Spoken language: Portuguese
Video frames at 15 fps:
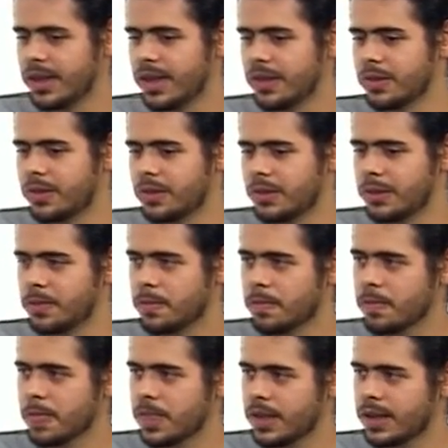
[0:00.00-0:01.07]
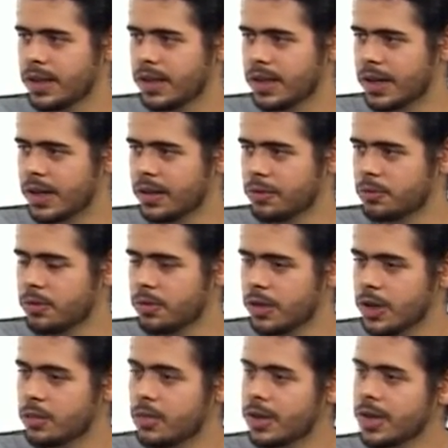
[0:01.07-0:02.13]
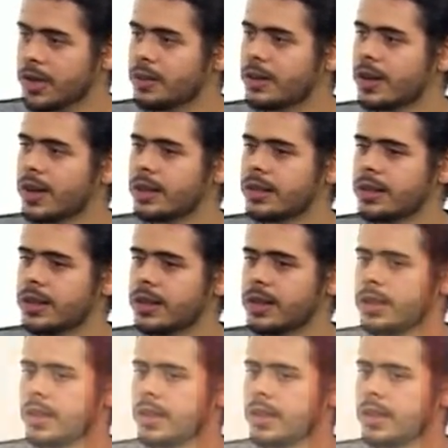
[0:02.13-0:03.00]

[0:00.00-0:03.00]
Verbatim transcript: E aí eu fui tentar responder com a linguagem